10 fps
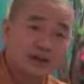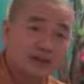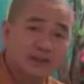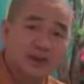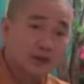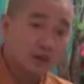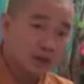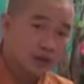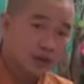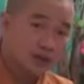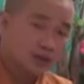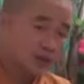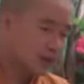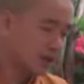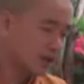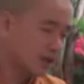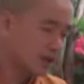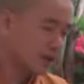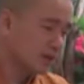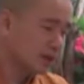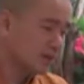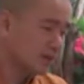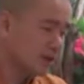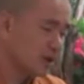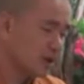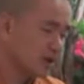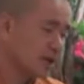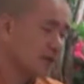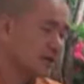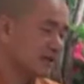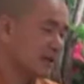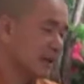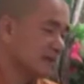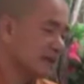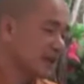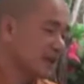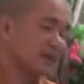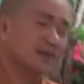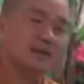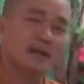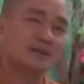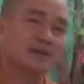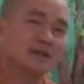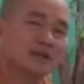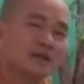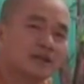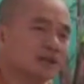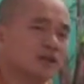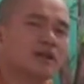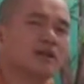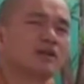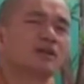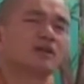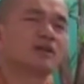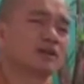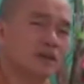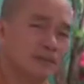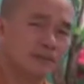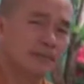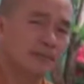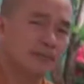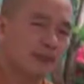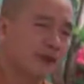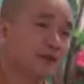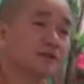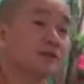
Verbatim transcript: Là mình hiểu vậy thôi, chứ mình hỏi là tại sao phải làm cái này, tại sao làm kia thì thôi, cái đó là nghi thức thôi.